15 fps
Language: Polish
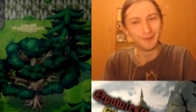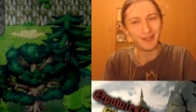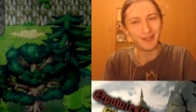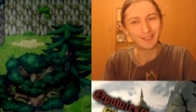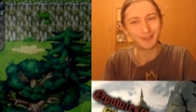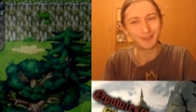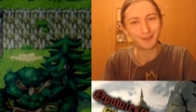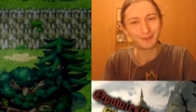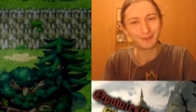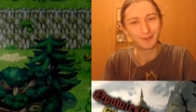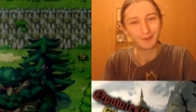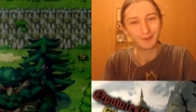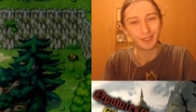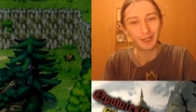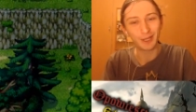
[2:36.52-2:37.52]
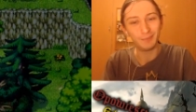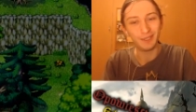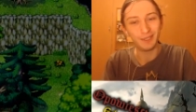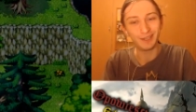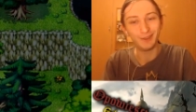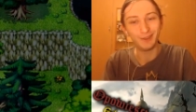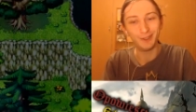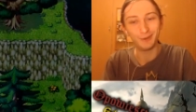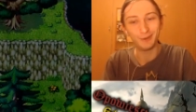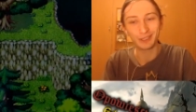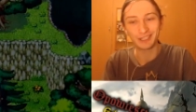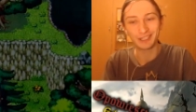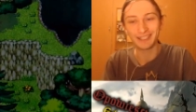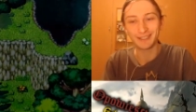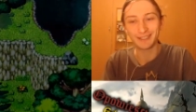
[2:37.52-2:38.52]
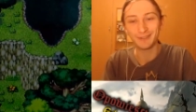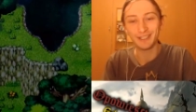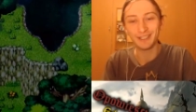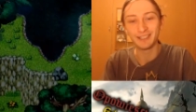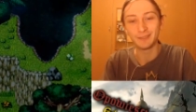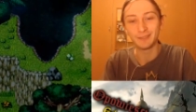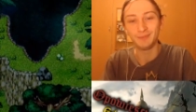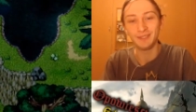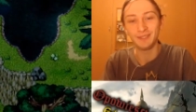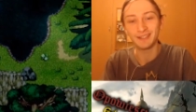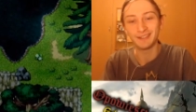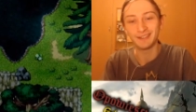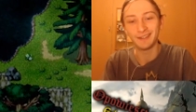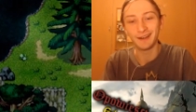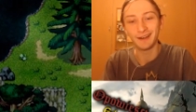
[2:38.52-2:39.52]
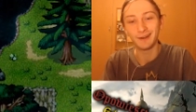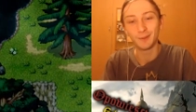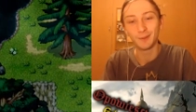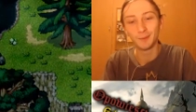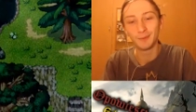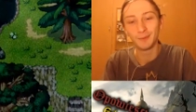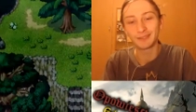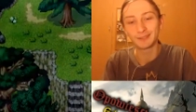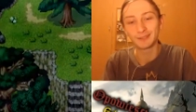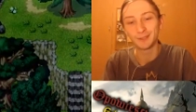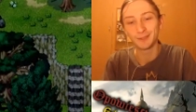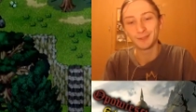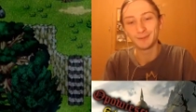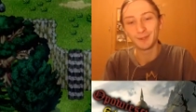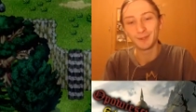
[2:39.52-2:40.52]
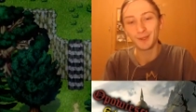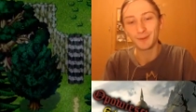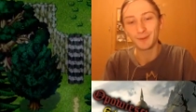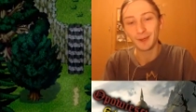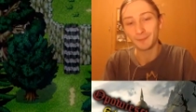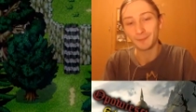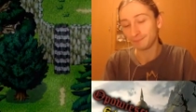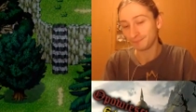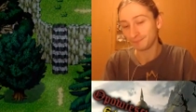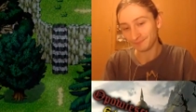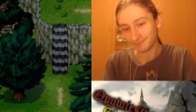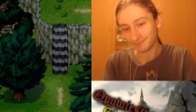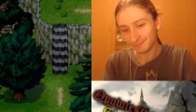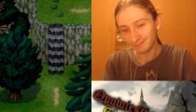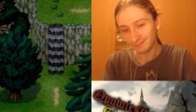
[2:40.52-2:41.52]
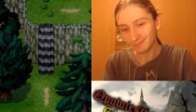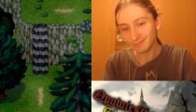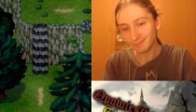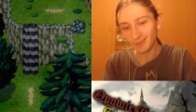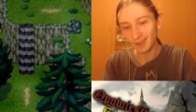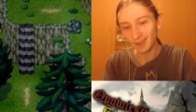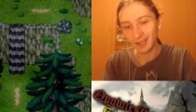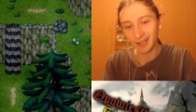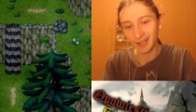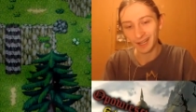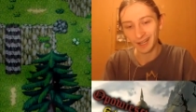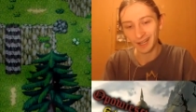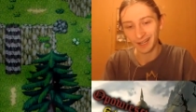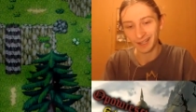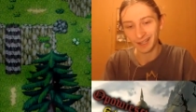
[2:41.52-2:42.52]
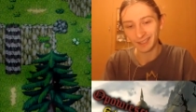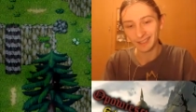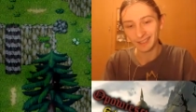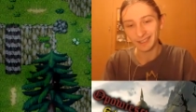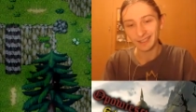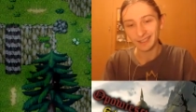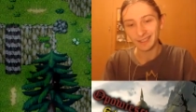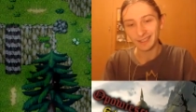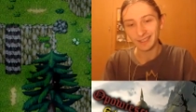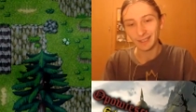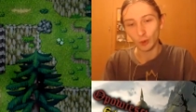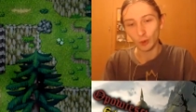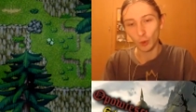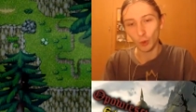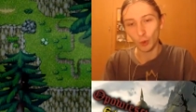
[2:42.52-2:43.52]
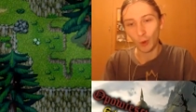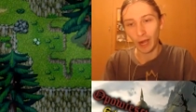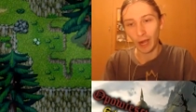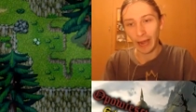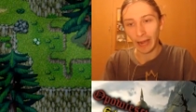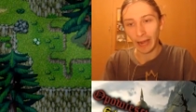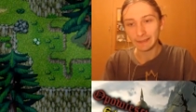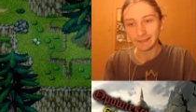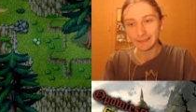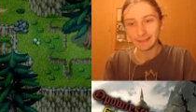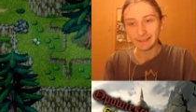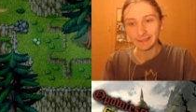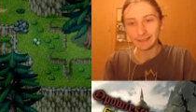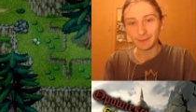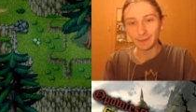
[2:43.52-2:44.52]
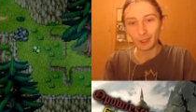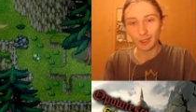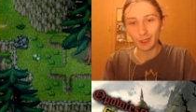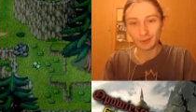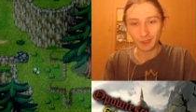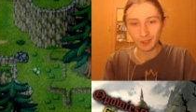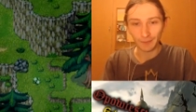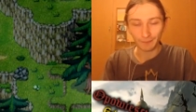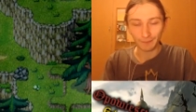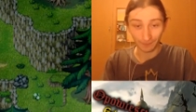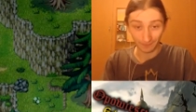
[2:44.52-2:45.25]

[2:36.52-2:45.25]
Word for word: Umieścił tą wiewiórkę biedno, nie może teraz wyjść. Biedna, o matko. No dobra. A, ua. No dobrze.